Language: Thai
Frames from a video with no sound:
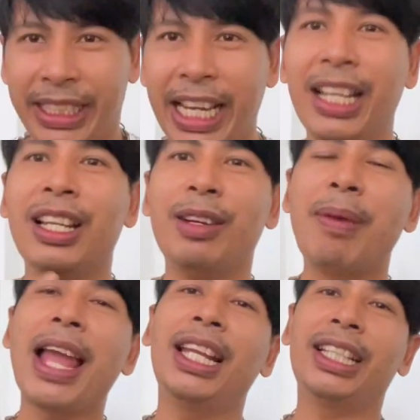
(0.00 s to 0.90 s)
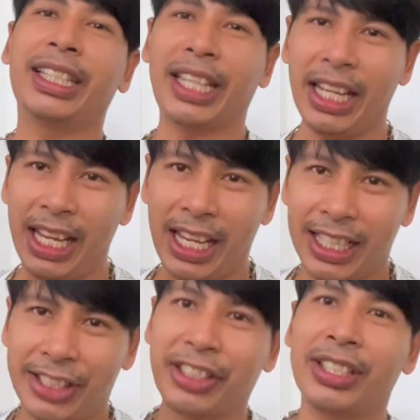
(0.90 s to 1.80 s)
ริงหรือไม่ที่
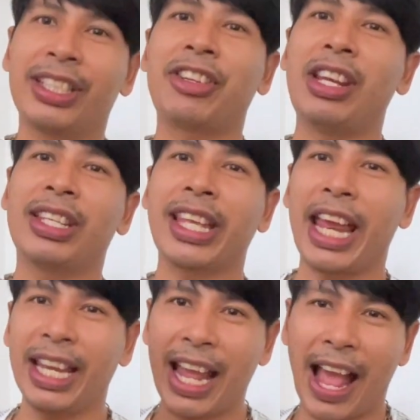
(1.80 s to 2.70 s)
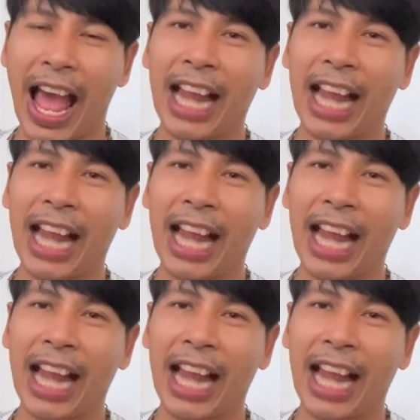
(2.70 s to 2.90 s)
สตรีทสเก็ตเนี่ย